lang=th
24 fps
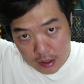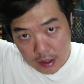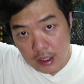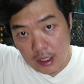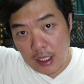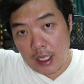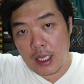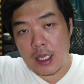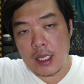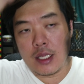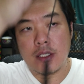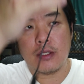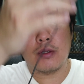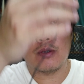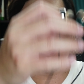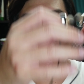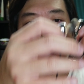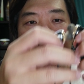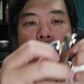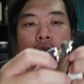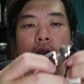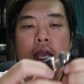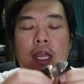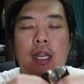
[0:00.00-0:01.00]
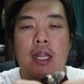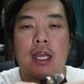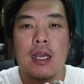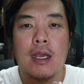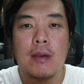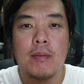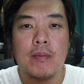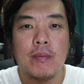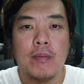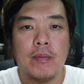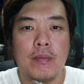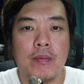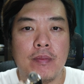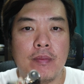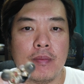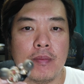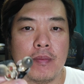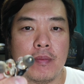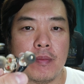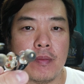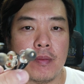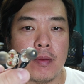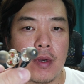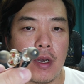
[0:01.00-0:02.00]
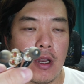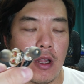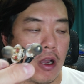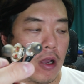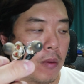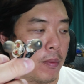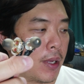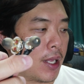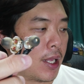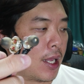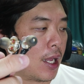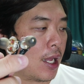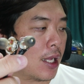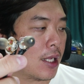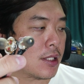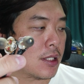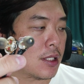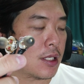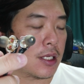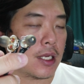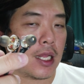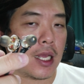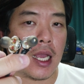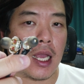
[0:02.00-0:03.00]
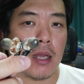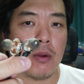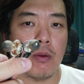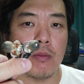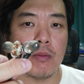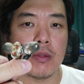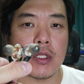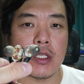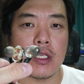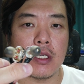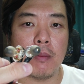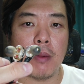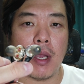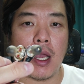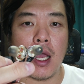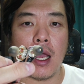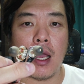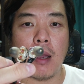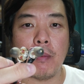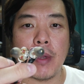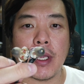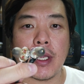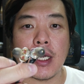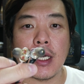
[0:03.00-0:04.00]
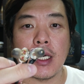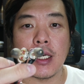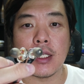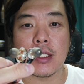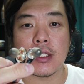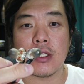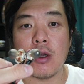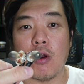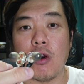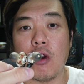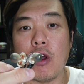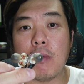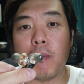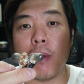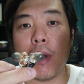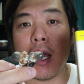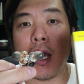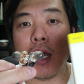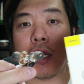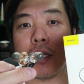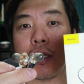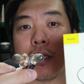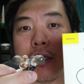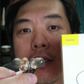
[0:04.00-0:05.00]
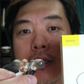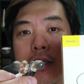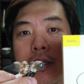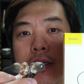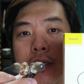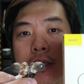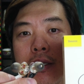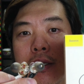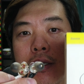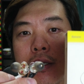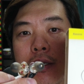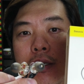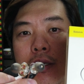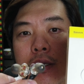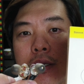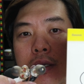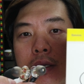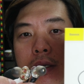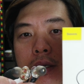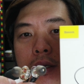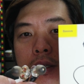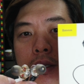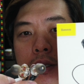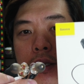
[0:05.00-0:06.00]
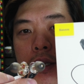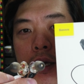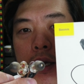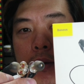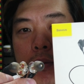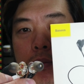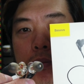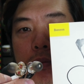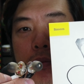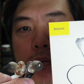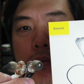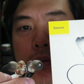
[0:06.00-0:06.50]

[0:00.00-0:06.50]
ถ้าสนใจนะครับ ลองไปหาซื้อได้ ผมซื้อมาไม่เกิน 200 บาทนะครับ